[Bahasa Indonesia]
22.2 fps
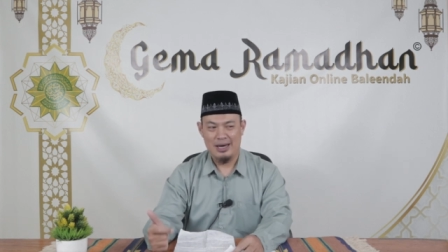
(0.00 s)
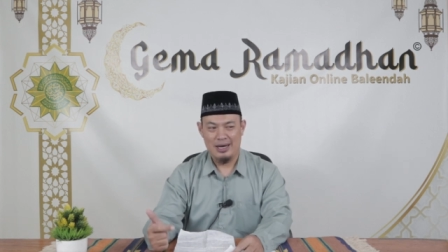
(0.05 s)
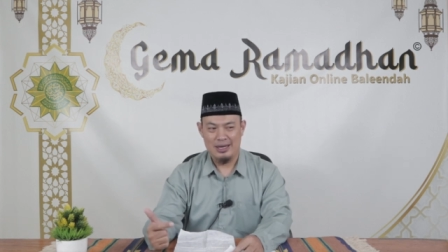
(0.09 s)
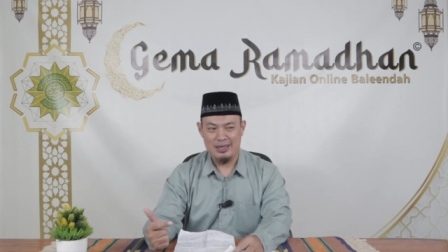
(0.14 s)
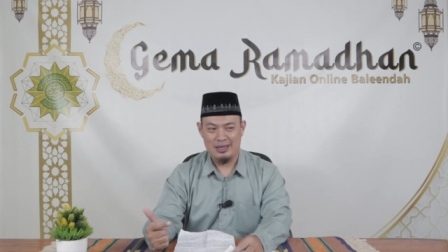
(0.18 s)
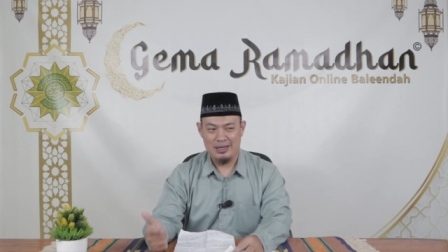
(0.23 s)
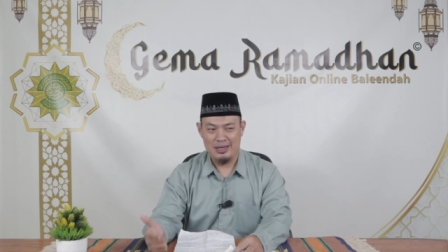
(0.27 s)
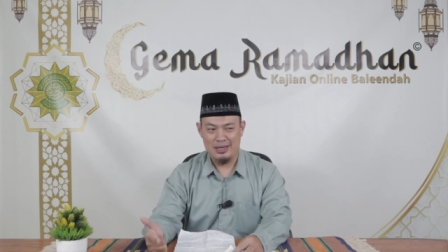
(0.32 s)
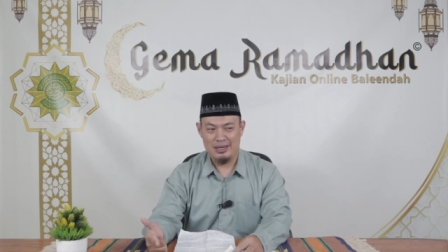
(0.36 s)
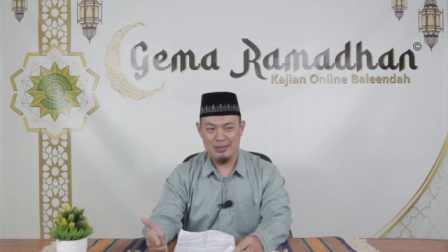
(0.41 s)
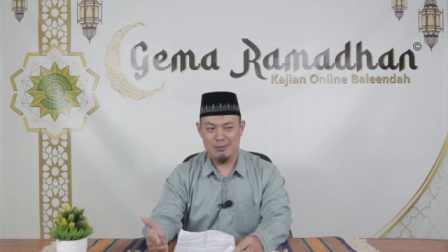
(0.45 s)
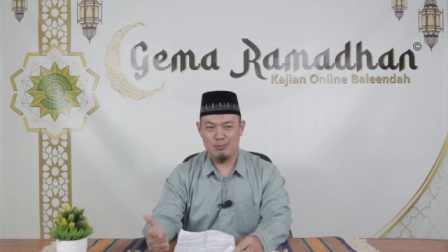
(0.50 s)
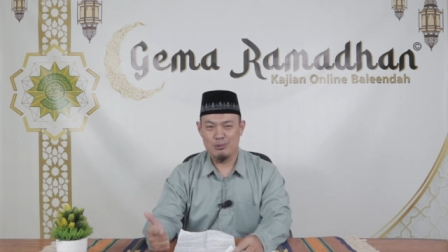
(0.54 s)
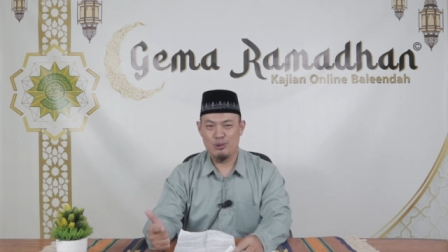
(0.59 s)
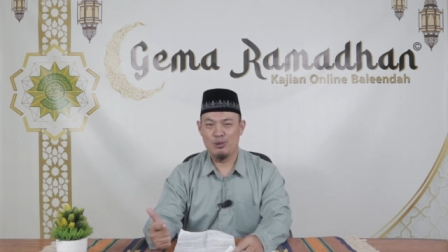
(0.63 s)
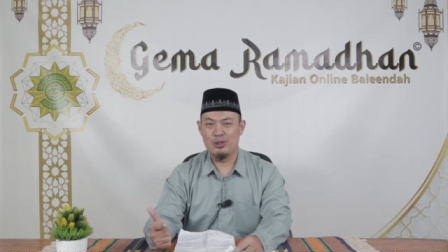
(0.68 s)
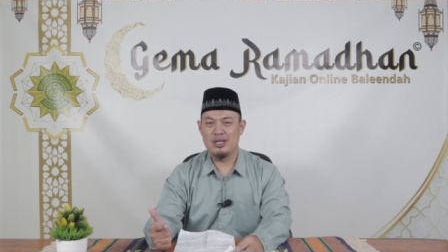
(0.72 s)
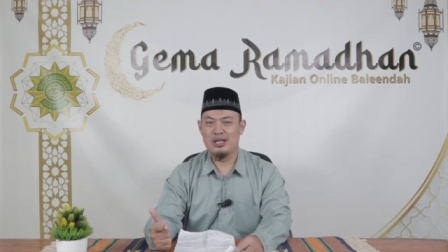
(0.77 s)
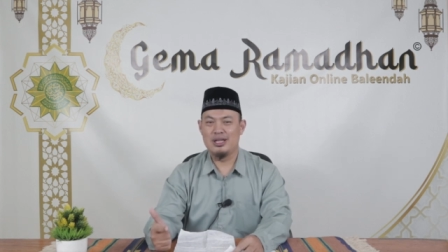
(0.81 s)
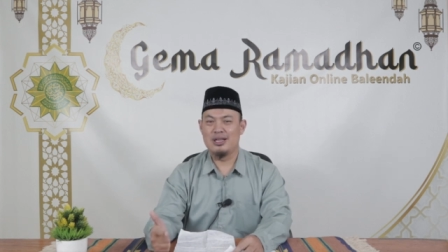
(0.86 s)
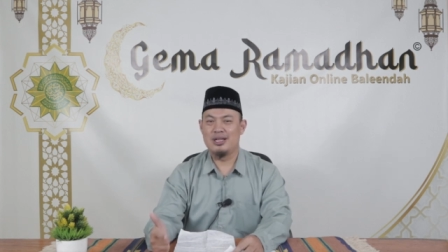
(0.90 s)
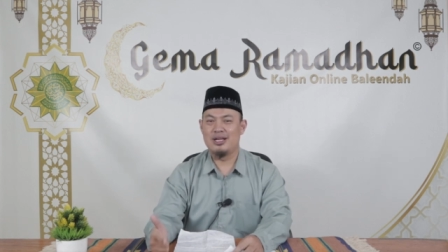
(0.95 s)

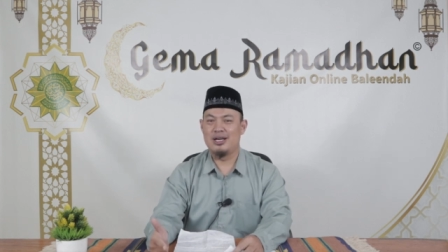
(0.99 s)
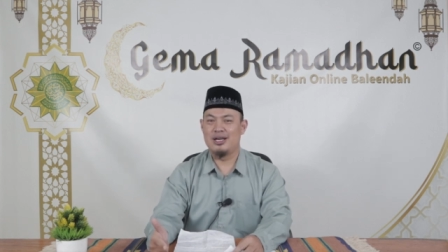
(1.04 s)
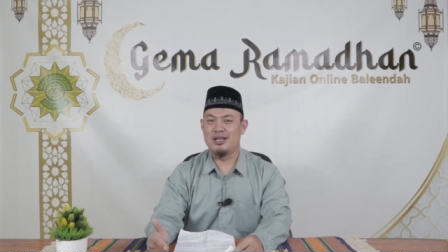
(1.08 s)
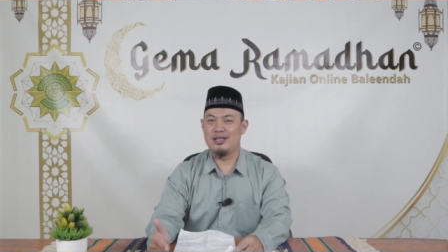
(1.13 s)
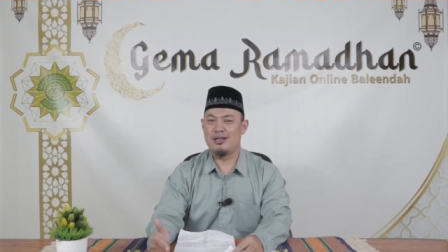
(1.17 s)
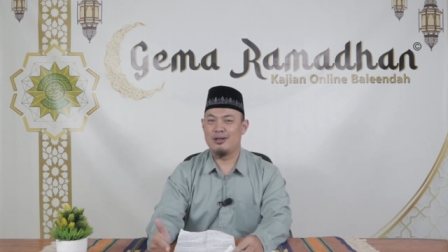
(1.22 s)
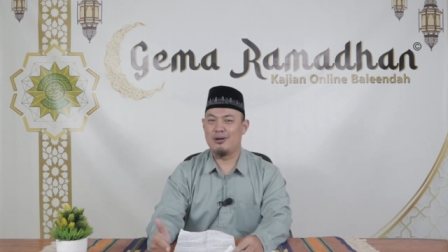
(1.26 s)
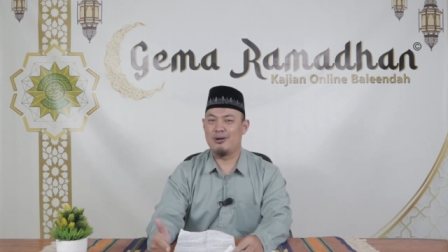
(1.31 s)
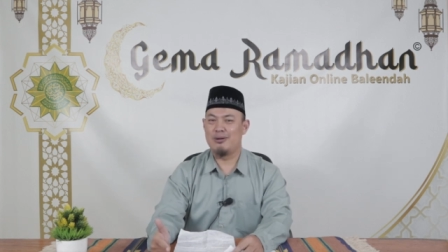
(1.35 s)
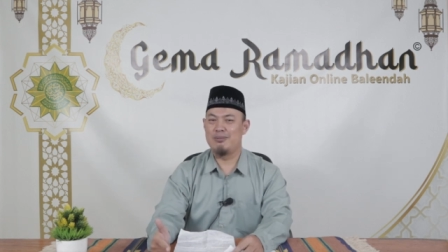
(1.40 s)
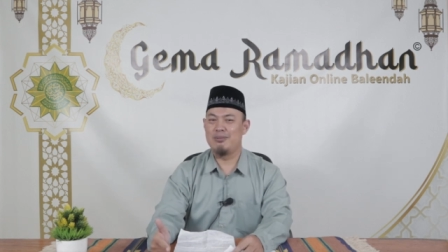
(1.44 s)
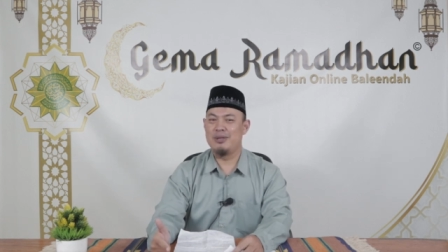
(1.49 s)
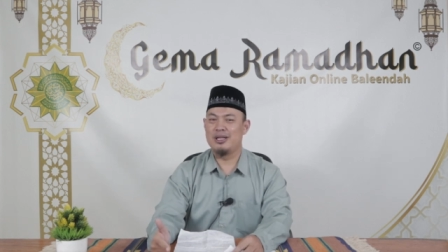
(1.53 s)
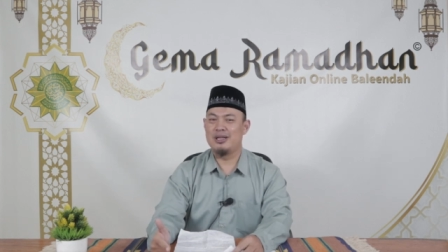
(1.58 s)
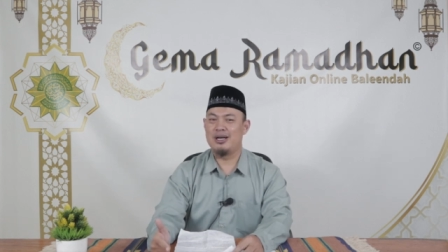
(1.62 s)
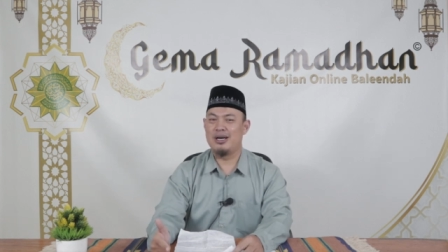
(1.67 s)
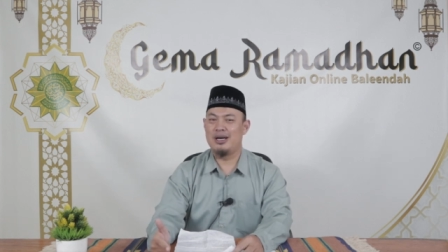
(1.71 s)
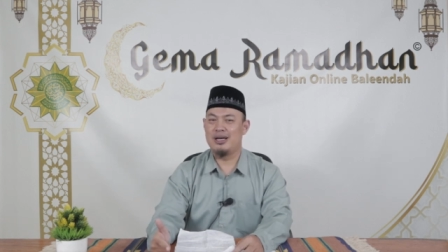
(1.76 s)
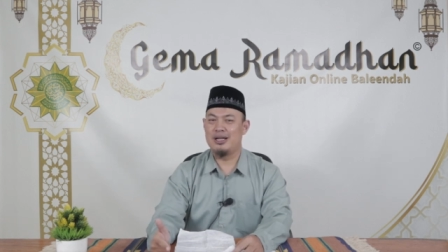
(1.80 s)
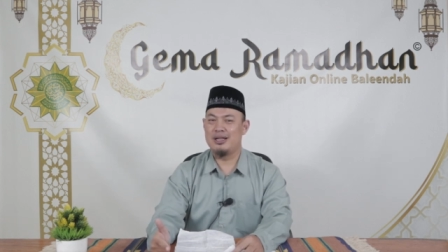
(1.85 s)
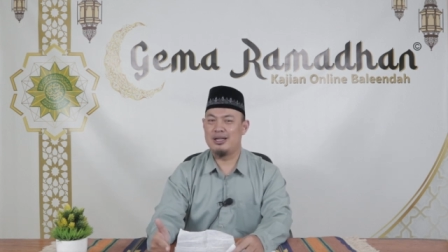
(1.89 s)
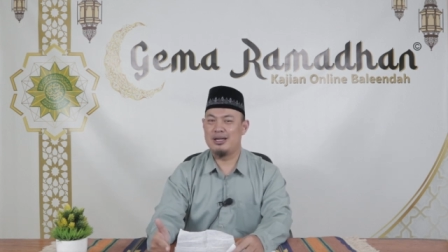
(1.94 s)
Alhamdulillahi
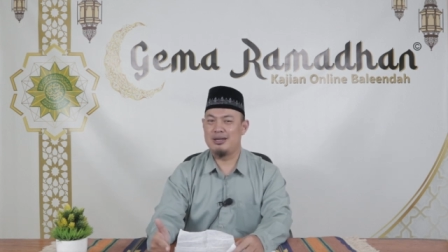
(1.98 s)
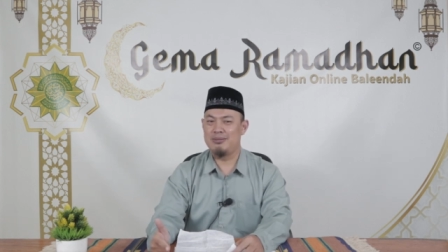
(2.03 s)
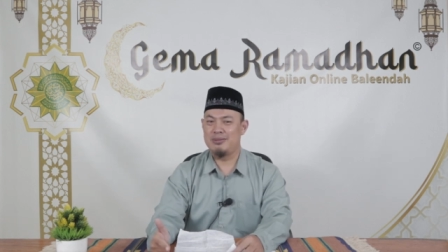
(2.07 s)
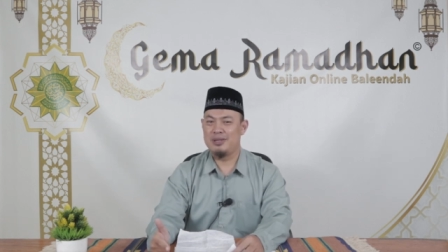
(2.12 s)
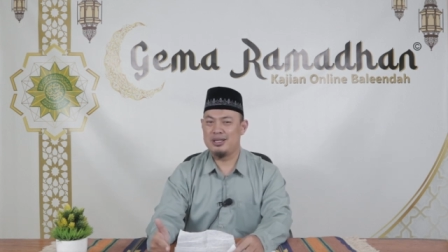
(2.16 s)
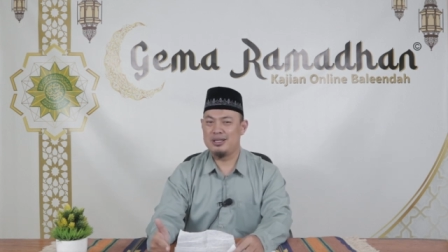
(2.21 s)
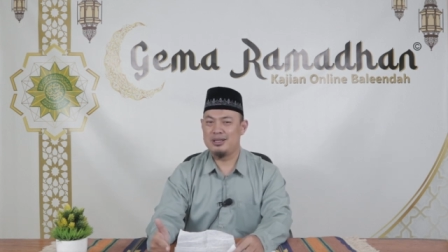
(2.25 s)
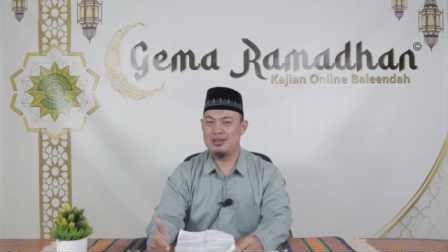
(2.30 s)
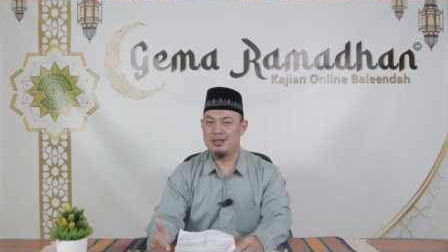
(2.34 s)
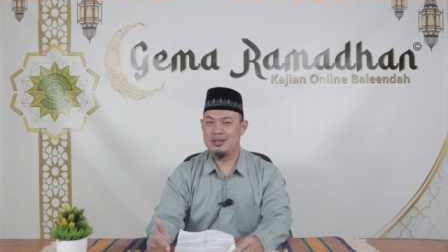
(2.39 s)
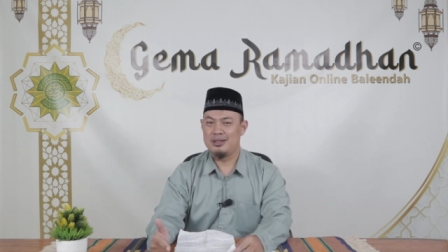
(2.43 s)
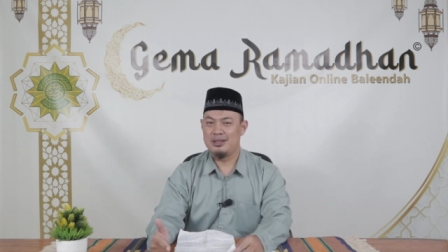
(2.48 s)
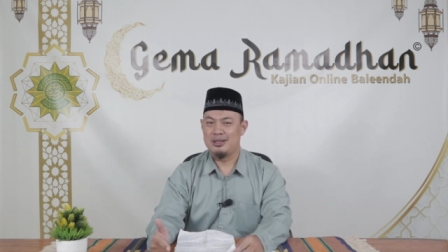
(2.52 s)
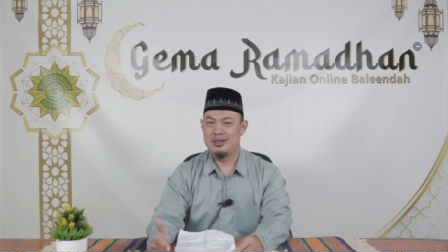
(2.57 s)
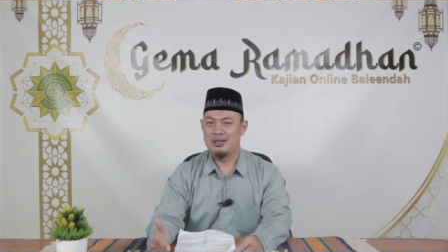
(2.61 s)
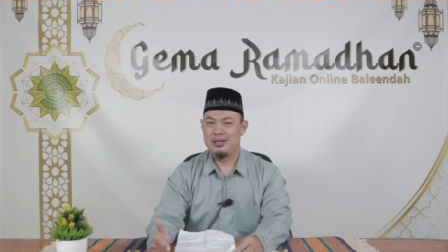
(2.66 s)
Rabbil Alamin